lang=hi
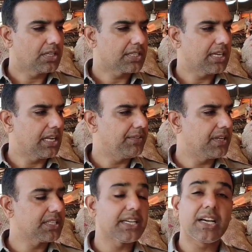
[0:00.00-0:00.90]
और इसके
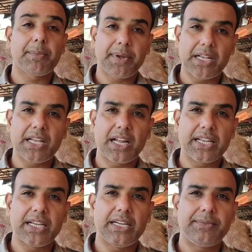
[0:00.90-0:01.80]
अलावा सीकर प्याज आ
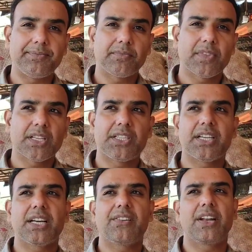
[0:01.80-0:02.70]
रही है
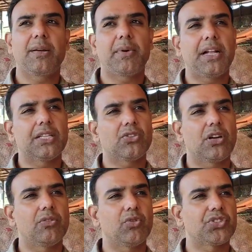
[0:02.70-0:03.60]
सीकर वाले माल जो
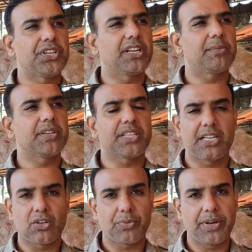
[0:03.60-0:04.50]
है वो छह रुपए
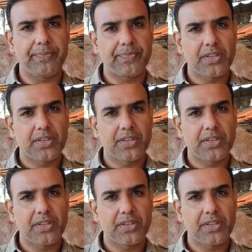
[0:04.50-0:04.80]
सात रुपए